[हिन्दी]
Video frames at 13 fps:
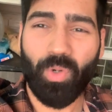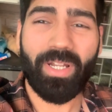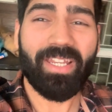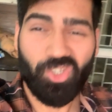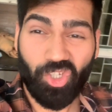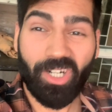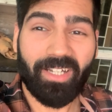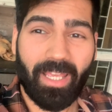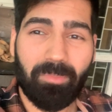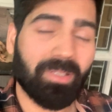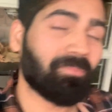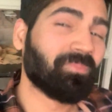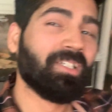ओनली शर्ट आई
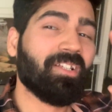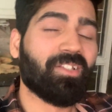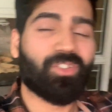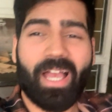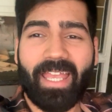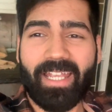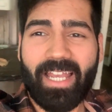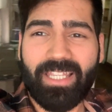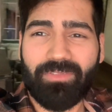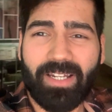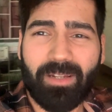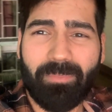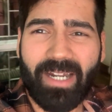मीन सो हाय गाइस
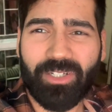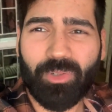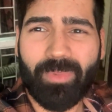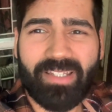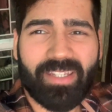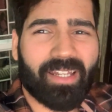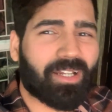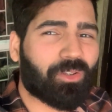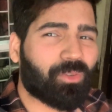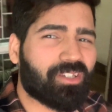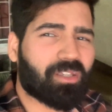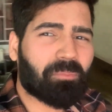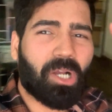वेलकम बैक टू माय चैनल
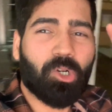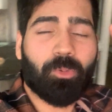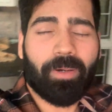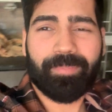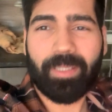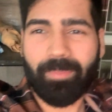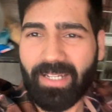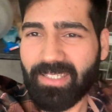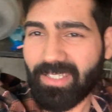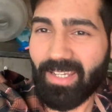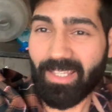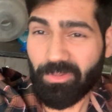गुनी शर्मा होप आप सब अच्छे हैं